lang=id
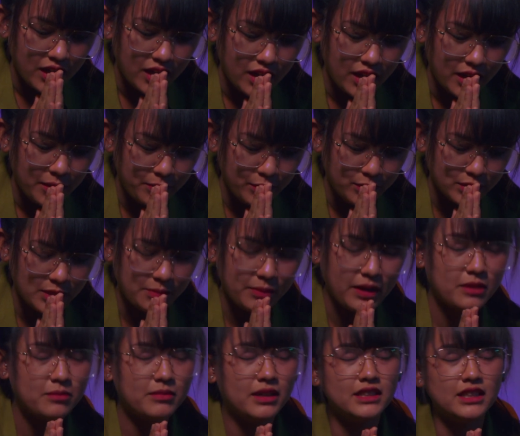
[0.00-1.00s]
happy
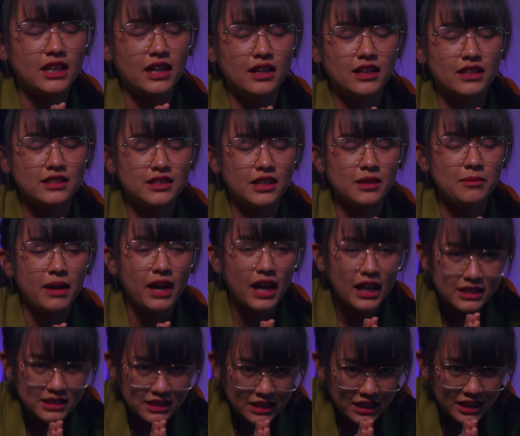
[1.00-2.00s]
ucapkan banyak terima
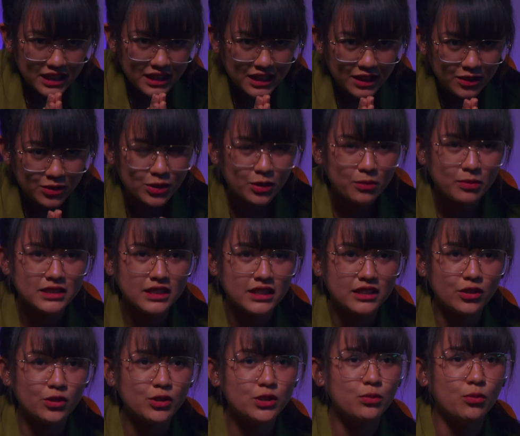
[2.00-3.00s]
kasih untuk mas
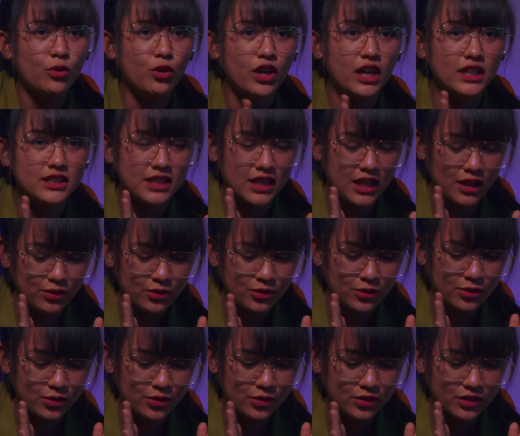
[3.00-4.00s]
hatiku semoga
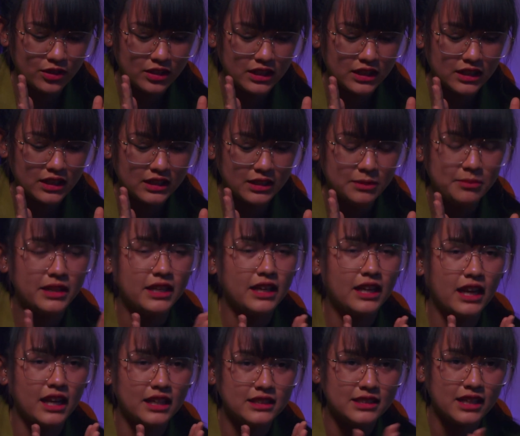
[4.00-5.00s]
selalu uh, diberi
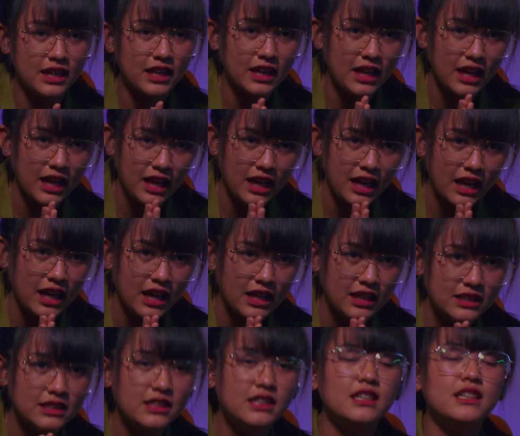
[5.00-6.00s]

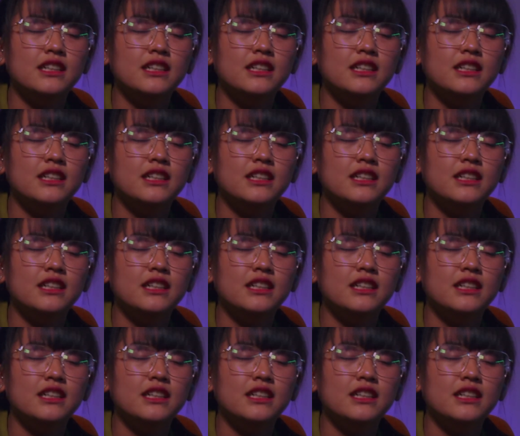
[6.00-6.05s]
kelancaran